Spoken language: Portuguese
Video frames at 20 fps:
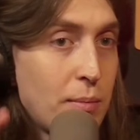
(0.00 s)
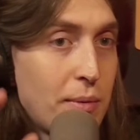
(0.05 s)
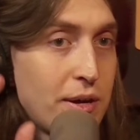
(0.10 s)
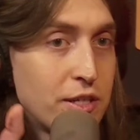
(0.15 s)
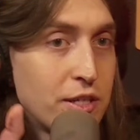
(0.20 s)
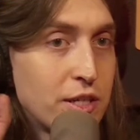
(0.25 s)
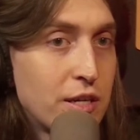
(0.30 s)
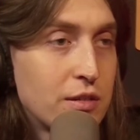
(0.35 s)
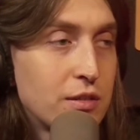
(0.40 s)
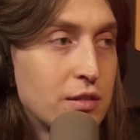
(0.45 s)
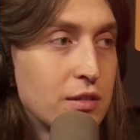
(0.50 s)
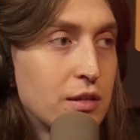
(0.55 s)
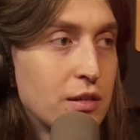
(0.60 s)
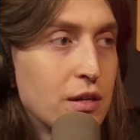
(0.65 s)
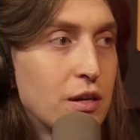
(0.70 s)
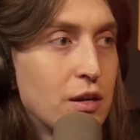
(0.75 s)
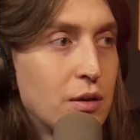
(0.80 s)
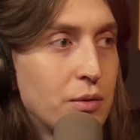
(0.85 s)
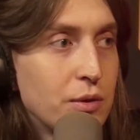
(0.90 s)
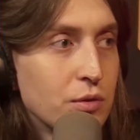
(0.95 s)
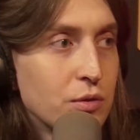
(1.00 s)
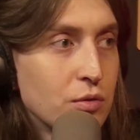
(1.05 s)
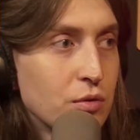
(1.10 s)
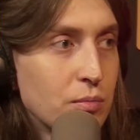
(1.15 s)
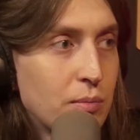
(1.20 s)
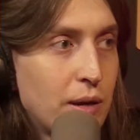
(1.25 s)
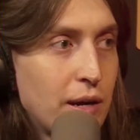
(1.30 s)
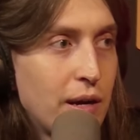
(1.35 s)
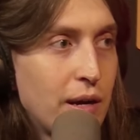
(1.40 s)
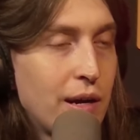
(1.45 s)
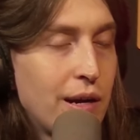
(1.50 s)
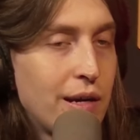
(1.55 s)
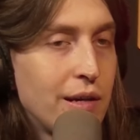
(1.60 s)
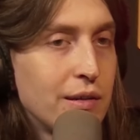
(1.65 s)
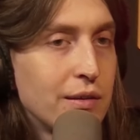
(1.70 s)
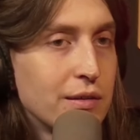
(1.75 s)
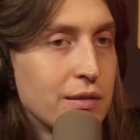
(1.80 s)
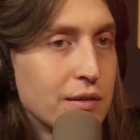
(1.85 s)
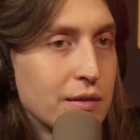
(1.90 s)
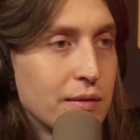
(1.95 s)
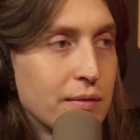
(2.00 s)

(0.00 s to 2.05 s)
com a imaginação. Exato, exato. Só